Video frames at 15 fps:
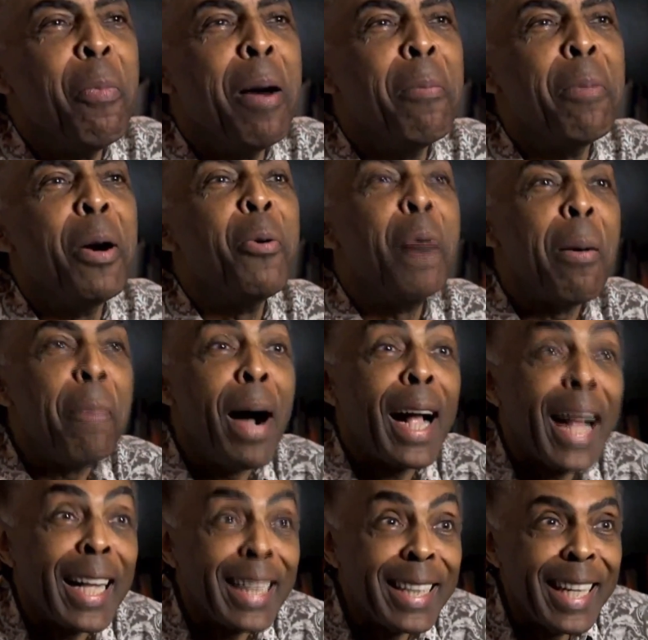mamão o
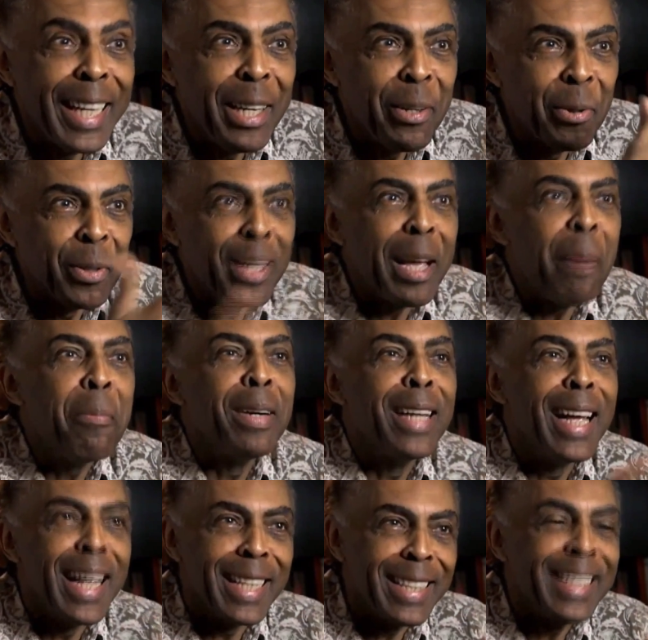abacateiro, que
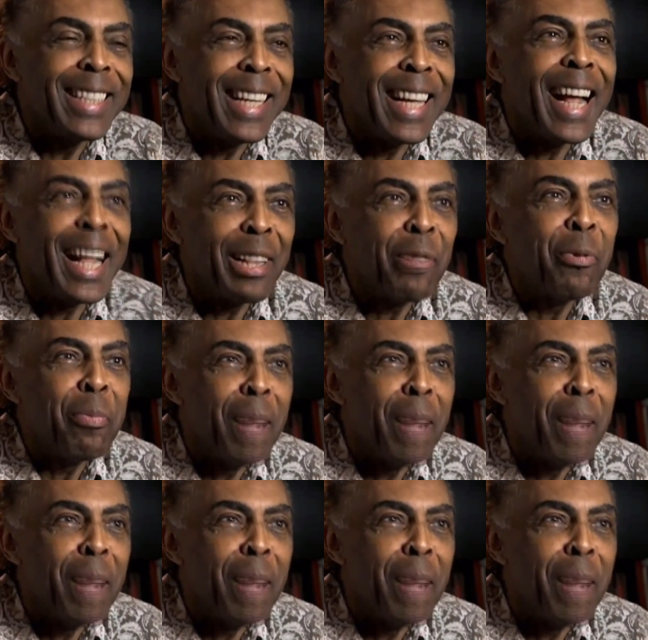amanhã será